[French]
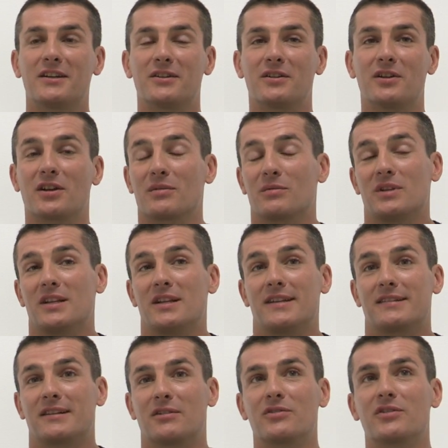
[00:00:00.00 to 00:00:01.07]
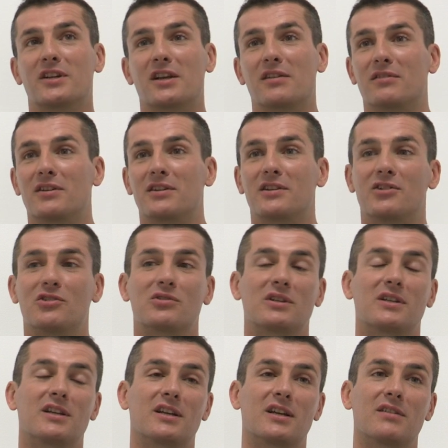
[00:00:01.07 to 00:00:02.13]
Euh, il y a d'excellents écrivains qui,
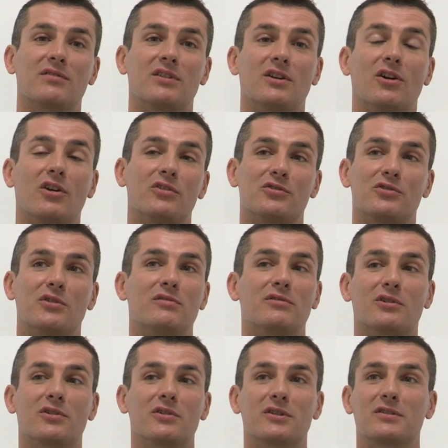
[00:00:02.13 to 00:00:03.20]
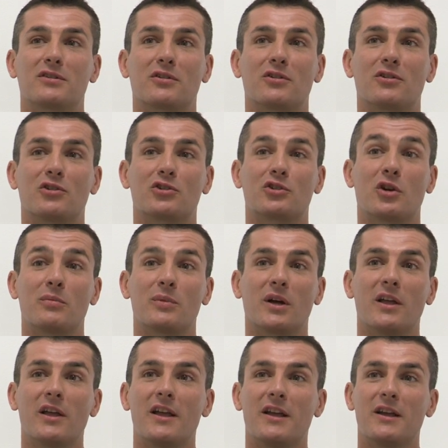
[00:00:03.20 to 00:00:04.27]
écrivent des grandes œuvres en restant dans leur chambre.